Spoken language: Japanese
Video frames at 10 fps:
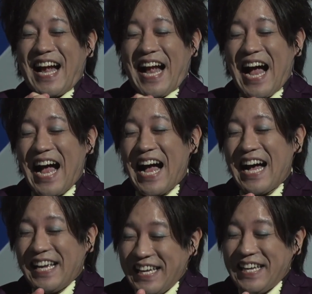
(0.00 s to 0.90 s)

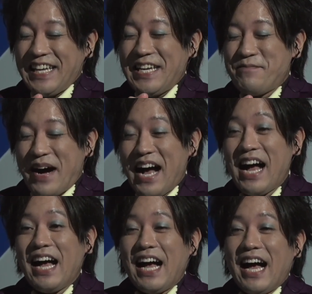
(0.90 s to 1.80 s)
買いま
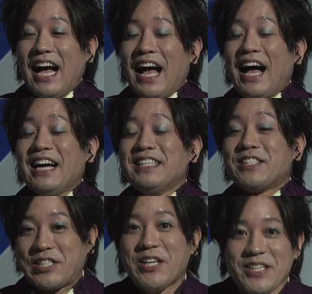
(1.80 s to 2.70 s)
す